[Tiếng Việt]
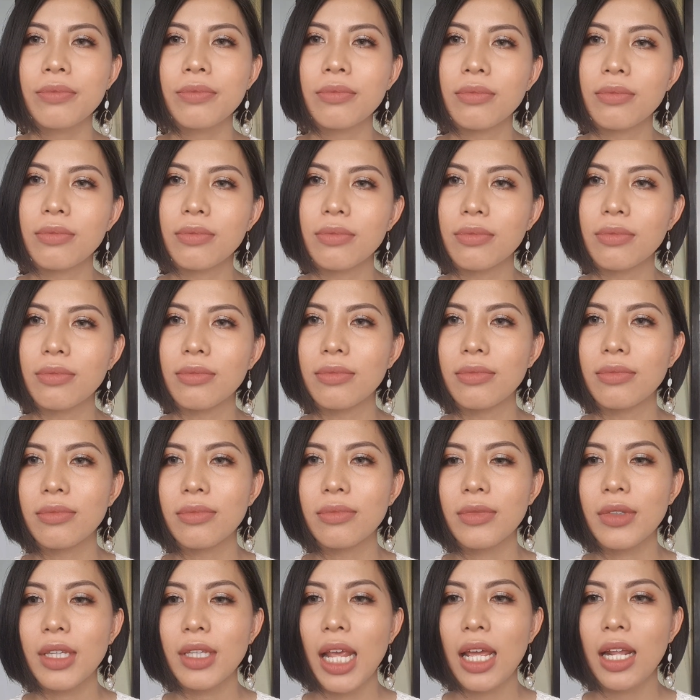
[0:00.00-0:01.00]
uhm,
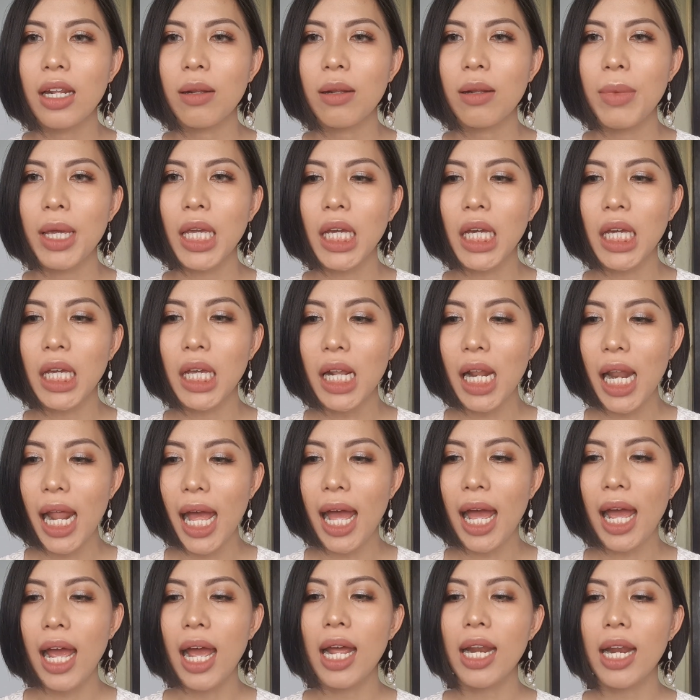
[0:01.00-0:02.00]
nên mình nghĩ
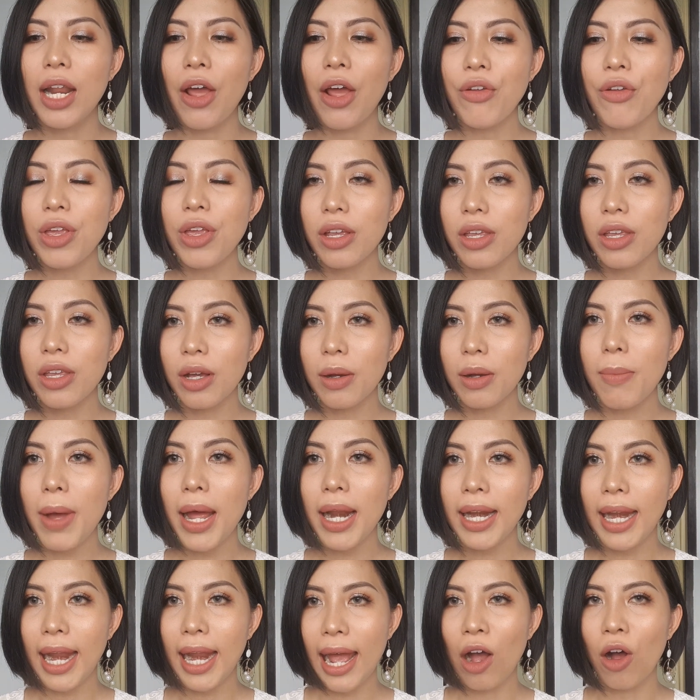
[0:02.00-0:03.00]
là nếu như những
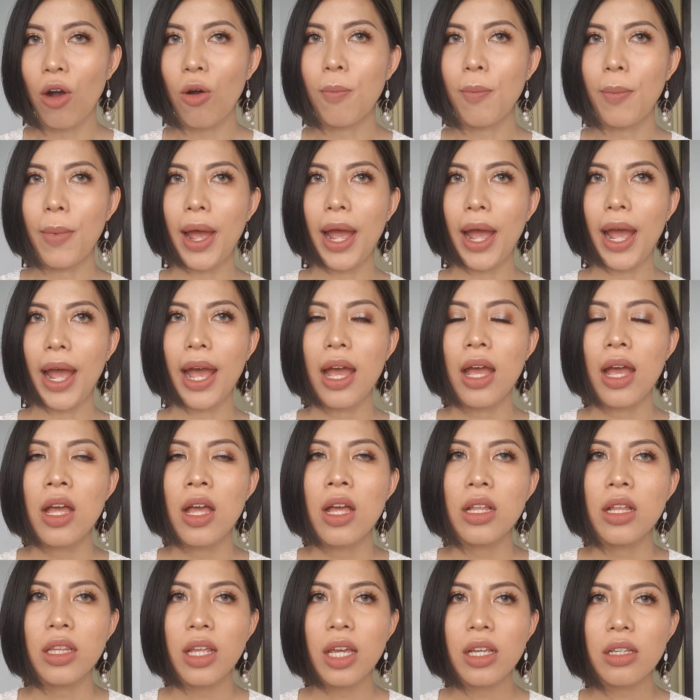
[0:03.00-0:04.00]
bạn nào mà
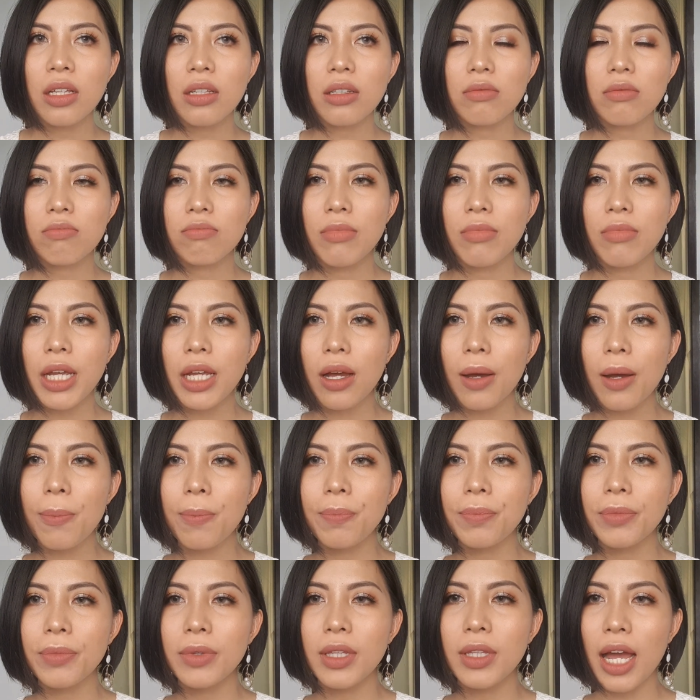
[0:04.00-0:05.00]
thích make
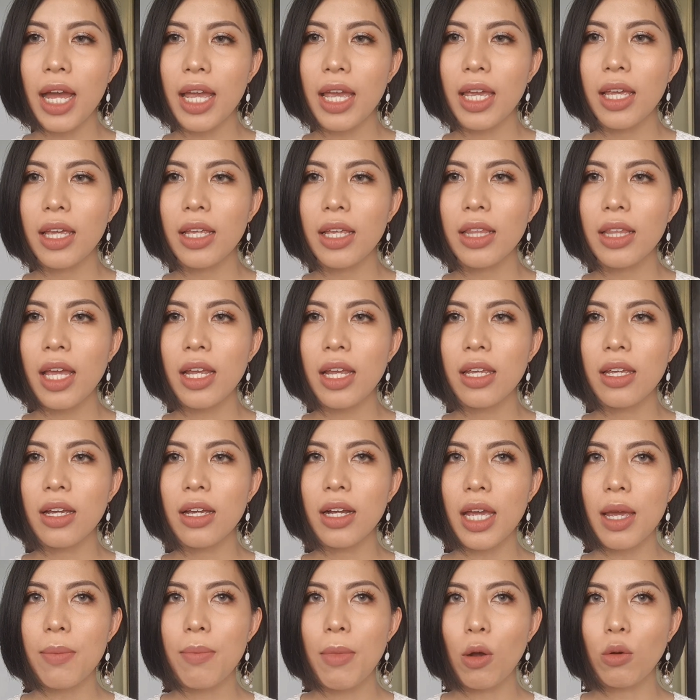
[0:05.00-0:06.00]
up tây thích
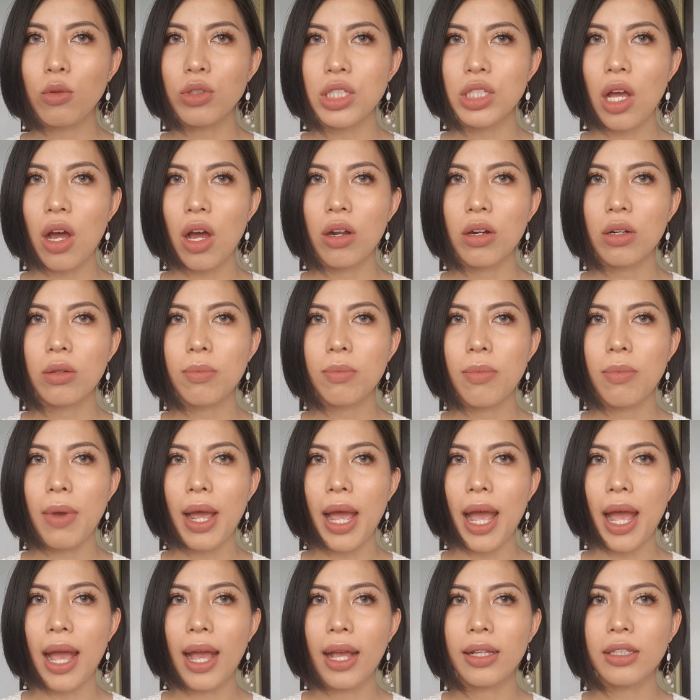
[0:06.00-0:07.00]
những cái màu son
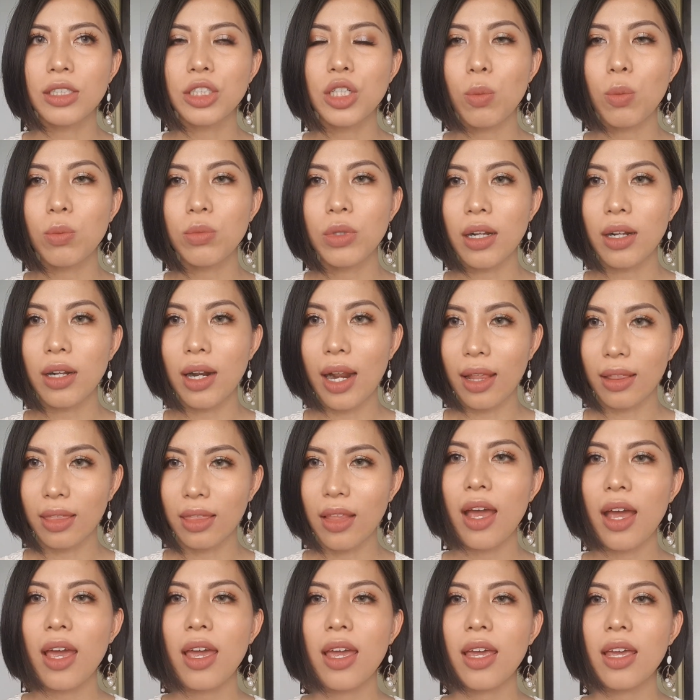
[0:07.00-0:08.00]
mà trông thật là
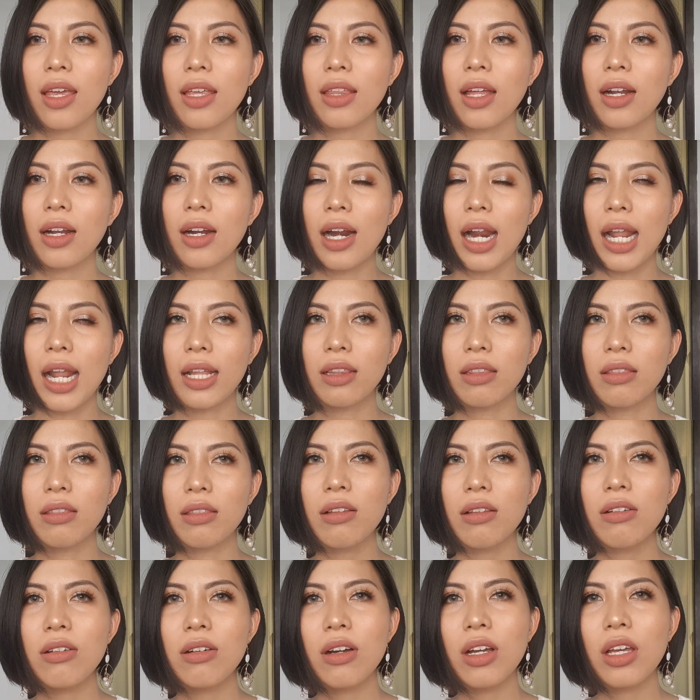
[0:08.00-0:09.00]
tây thật là
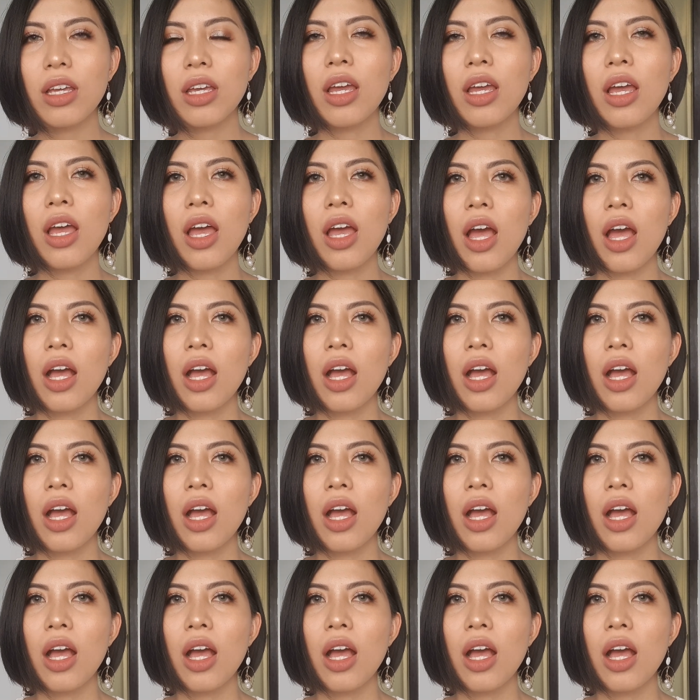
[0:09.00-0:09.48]
tươi